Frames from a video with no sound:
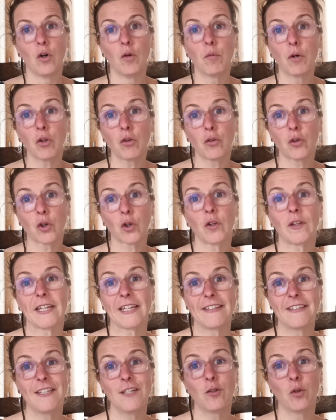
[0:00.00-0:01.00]
Le monde se
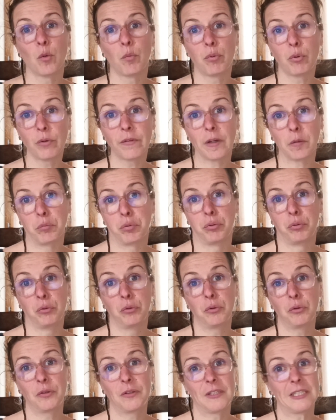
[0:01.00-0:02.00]
rétrécit de plus en
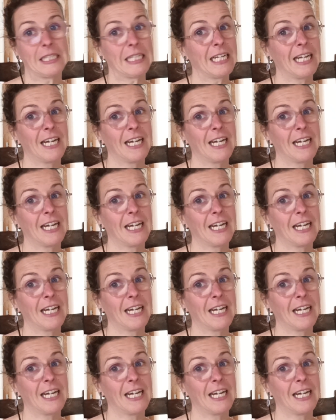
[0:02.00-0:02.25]
plus,